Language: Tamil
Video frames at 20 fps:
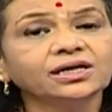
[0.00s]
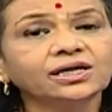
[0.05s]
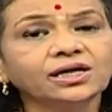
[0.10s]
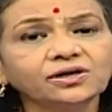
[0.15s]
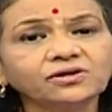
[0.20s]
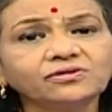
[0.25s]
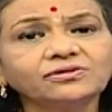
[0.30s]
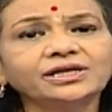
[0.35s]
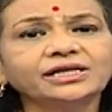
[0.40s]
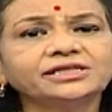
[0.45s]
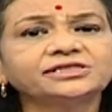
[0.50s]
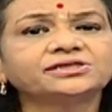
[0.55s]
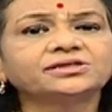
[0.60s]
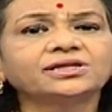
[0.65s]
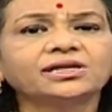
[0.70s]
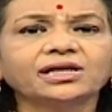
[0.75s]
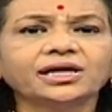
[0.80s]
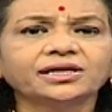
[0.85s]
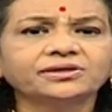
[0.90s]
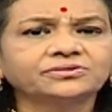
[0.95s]
கரு வளர்ச்சி
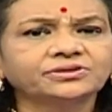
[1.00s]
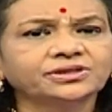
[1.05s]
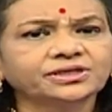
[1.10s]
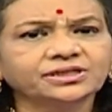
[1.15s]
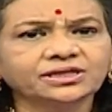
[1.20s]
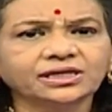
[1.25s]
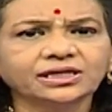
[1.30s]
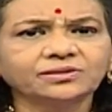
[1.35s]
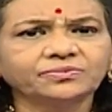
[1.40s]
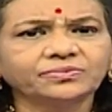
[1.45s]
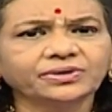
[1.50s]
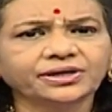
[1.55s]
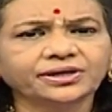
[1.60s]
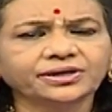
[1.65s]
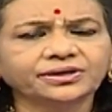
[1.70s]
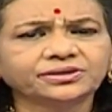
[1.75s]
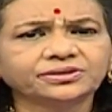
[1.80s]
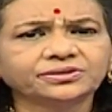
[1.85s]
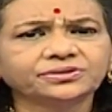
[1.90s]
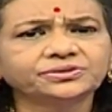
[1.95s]
நல்லா இருக்குன்றதுக்காக
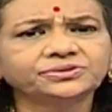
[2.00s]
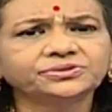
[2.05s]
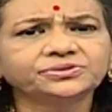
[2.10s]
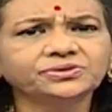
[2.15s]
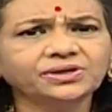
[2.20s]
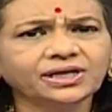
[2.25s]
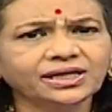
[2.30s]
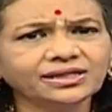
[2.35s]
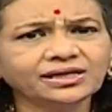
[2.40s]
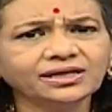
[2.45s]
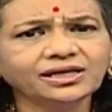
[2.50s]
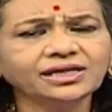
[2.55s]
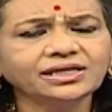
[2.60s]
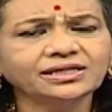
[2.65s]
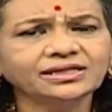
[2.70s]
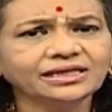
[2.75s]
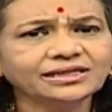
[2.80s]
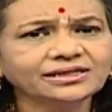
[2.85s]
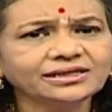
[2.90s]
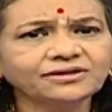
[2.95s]
பண்ணேன் ஸோ அதனால்
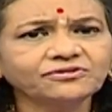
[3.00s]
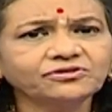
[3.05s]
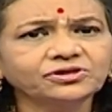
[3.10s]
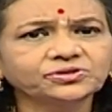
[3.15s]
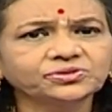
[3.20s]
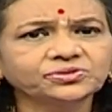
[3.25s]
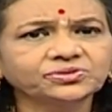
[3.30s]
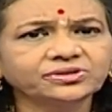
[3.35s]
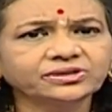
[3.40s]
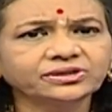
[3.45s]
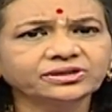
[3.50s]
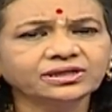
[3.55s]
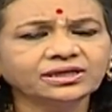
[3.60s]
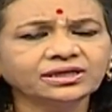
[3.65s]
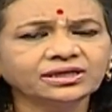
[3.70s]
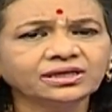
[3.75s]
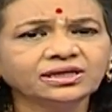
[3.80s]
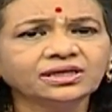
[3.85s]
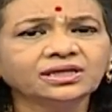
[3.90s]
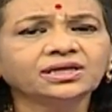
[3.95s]
இது எதுக்கு இவ்வளோ சொல்கிறேன்னா
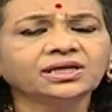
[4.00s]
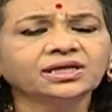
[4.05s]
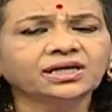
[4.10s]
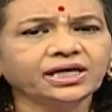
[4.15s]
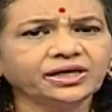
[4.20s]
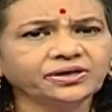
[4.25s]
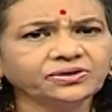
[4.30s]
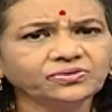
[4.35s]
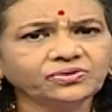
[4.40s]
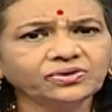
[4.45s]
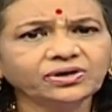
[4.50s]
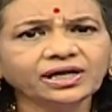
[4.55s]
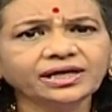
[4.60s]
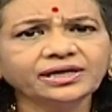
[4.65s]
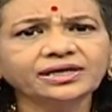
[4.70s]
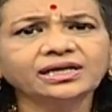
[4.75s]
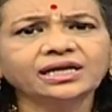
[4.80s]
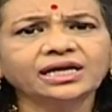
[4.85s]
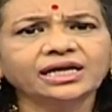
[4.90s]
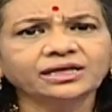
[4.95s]

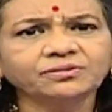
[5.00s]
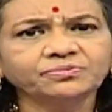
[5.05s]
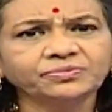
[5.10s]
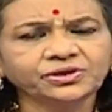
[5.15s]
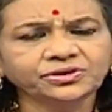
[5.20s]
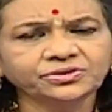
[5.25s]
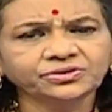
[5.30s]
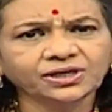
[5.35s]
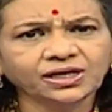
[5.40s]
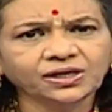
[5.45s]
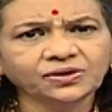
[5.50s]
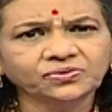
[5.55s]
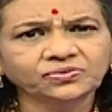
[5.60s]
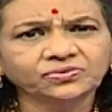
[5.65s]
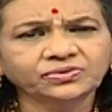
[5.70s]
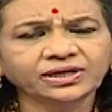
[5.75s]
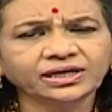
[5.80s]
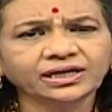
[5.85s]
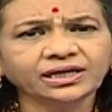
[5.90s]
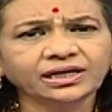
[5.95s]
கருக்குழாய்கள் அடைப்பு இருந்தால்
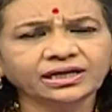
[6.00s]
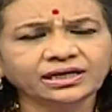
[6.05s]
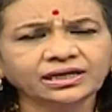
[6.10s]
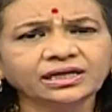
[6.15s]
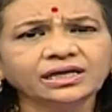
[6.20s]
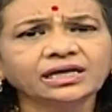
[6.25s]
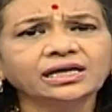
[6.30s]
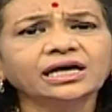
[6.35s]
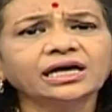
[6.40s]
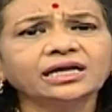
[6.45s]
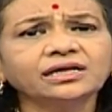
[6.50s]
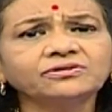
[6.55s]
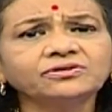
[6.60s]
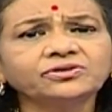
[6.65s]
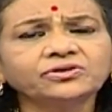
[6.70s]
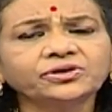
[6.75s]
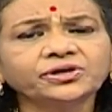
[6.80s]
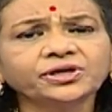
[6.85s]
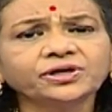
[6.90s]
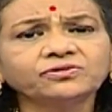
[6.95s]
கூட
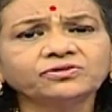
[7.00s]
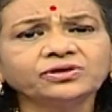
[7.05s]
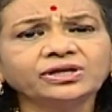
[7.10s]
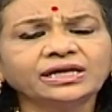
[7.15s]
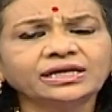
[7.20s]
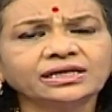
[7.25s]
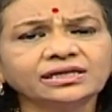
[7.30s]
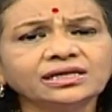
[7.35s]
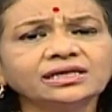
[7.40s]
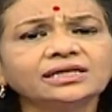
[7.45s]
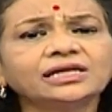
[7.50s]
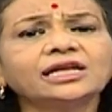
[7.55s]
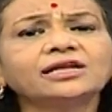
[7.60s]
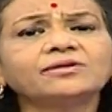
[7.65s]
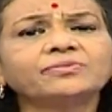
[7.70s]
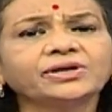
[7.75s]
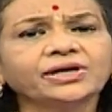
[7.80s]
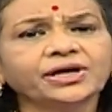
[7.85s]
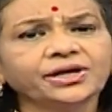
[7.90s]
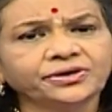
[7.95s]
கணவருடைய உயிரணுக்கள்
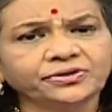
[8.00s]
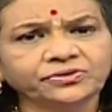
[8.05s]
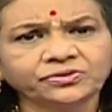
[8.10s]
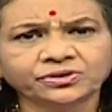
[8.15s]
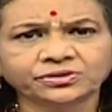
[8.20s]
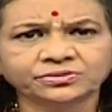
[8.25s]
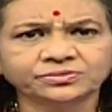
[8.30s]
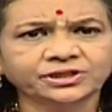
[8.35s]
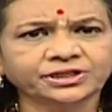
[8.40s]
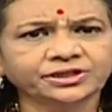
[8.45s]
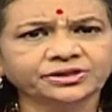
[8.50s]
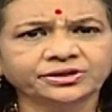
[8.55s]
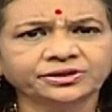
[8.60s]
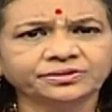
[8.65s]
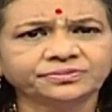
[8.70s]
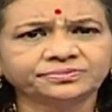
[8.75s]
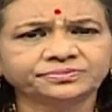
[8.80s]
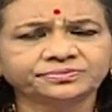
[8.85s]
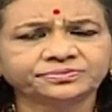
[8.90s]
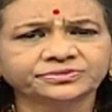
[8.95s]
நல்லபடியாக இருக்கணும்ன்றது
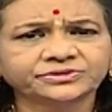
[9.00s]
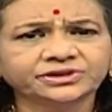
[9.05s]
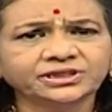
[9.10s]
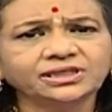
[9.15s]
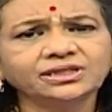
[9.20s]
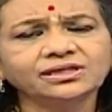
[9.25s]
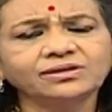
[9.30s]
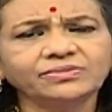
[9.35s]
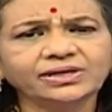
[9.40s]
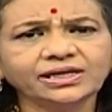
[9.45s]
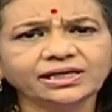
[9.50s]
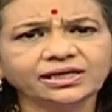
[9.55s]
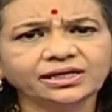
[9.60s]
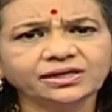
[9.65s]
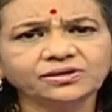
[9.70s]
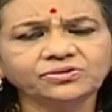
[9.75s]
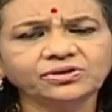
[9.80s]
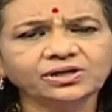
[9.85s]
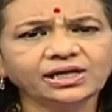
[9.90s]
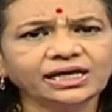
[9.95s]
தான் இந்த மாதிரி
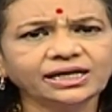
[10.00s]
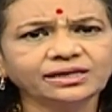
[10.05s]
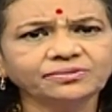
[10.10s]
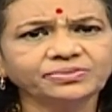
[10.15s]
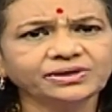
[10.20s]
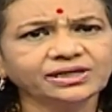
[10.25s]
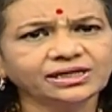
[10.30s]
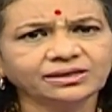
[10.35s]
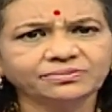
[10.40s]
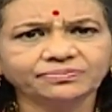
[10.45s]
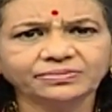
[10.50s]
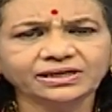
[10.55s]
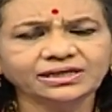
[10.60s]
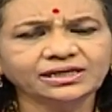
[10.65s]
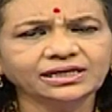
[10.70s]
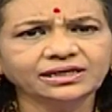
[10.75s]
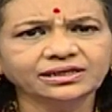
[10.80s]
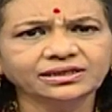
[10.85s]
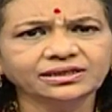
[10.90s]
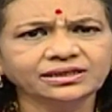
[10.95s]
கருக்குழாய் அடைப்பு இருக்கிற
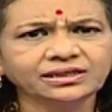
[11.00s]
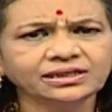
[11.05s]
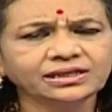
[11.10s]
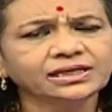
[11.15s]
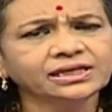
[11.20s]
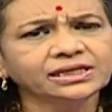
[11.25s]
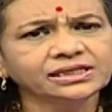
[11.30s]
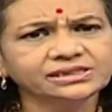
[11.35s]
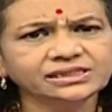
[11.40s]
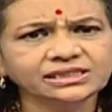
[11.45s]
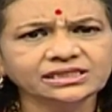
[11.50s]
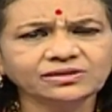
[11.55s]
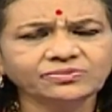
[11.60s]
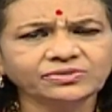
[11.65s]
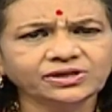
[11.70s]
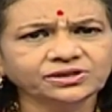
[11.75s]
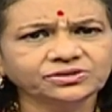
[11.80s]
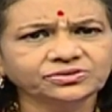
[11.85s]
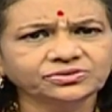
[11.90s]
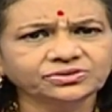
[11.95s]
பெண்களுக்கு சித்த
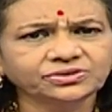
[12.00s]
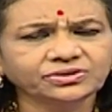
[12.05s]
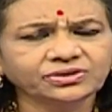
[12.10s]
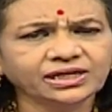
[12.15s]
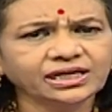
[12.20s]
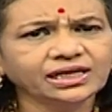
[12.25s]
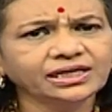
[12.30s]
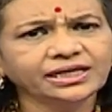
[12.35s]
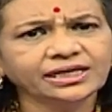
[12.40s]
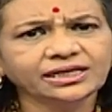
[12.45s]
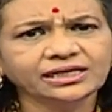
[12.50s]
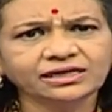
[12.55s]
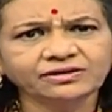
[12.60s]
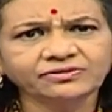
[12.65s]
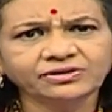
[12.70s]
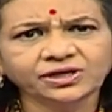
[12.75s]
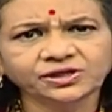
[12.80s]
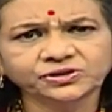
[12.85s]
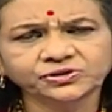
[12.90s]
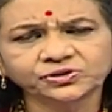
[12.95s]
மருத்துவத்துறையில்
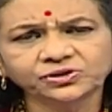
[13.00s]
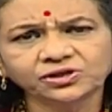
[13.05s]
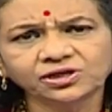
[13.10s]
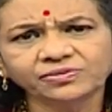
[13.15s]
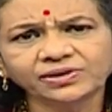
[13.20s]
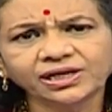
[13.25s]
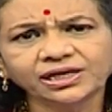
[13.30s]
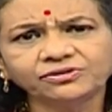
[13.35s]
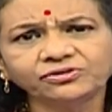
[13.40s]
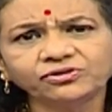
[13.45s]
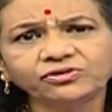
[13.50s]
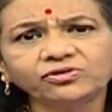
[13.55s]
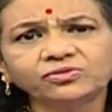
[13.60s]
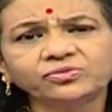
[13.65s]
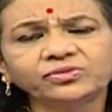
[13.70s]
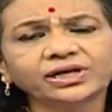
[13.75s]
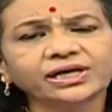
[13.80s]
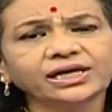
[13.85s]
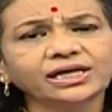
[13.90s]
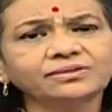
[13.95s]
ஏற்கனவே நான் சொன்ன மாதிரி உணவு
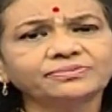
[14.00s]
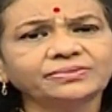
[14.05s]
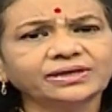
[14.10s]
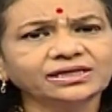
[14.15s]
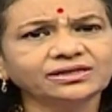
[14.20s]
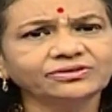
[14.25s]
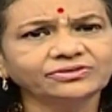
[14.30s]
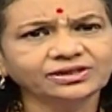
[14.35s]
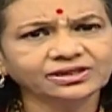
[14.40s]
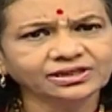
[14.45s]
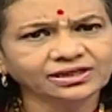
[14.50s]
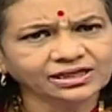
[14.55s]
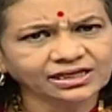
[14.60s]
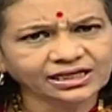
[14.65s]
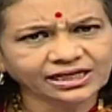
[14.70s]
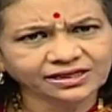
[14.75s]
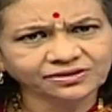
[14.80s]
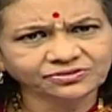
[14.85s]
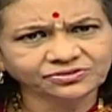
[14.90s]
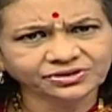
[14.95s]
முறைகள் பழக்க
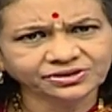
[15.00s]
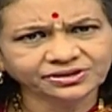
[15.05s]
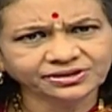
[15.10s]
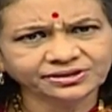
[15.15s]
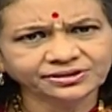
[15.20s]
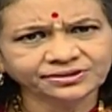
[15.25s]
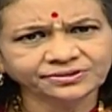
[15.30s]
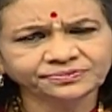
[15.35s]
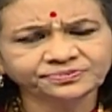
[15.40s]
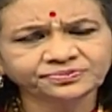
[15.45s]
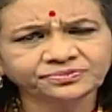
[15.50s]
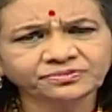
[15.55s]
வழக்கங்கள் அறிவுறுத்திட்டு